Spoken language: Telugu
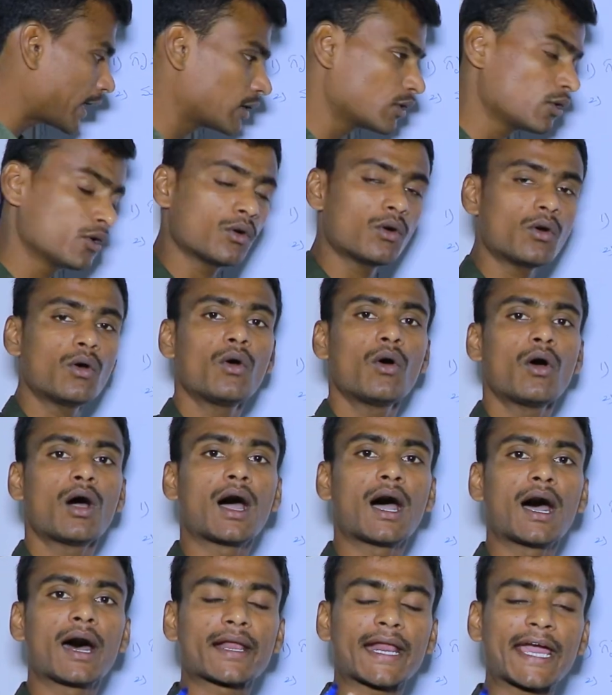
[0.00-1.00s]
పాటు
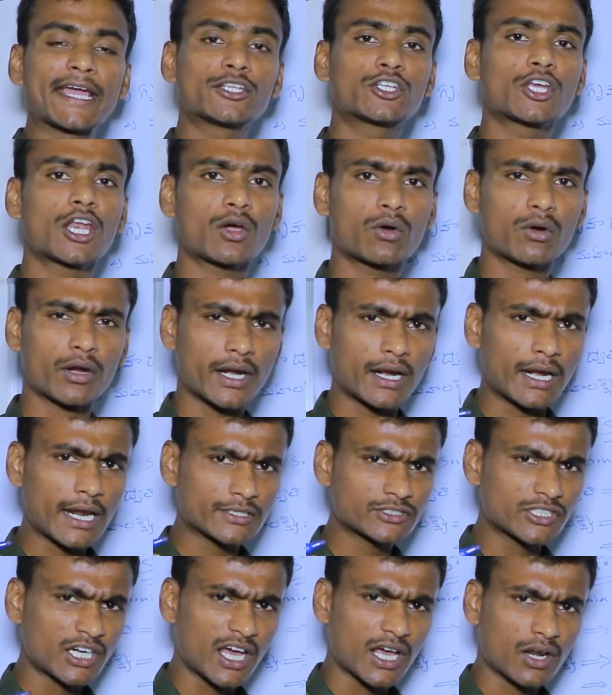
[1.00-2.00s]
రైతులకు రెండు
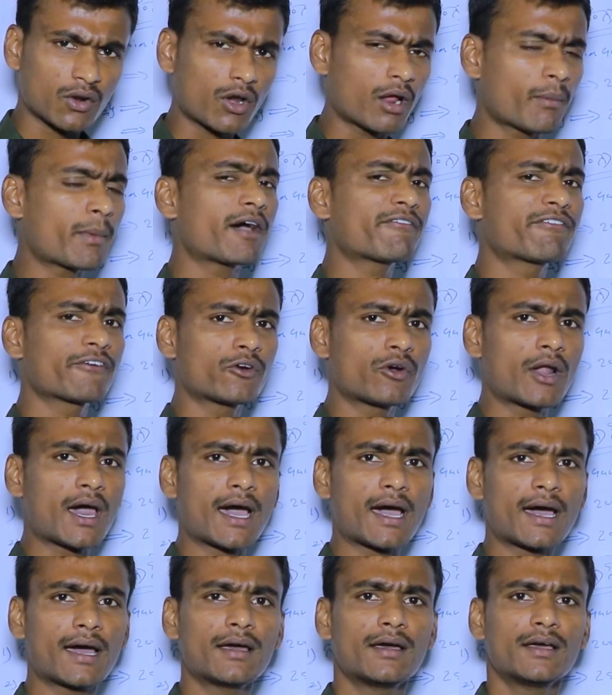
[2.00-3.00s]
లక్షల రుణమాఫీ
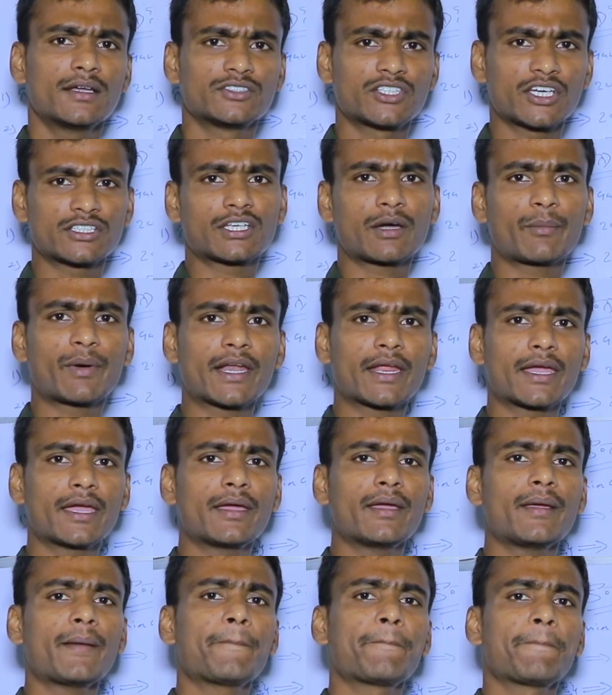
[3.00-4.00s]
కూడా చేశామని
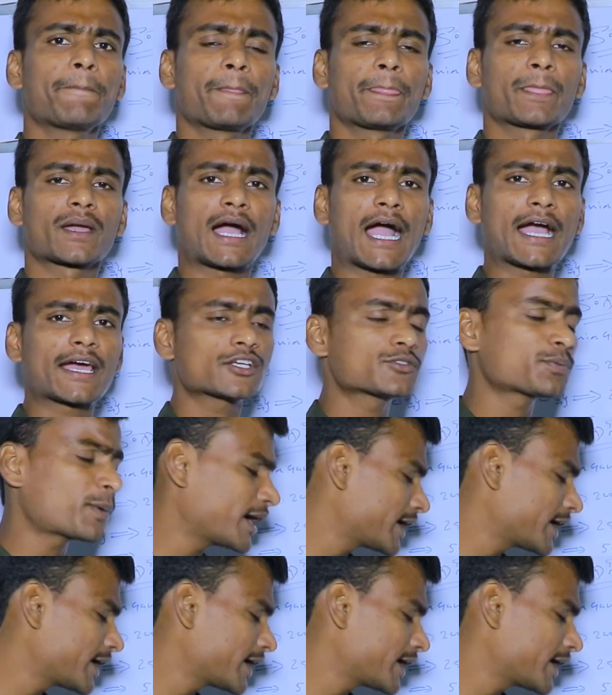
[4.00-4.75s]
కాంగ్రెస్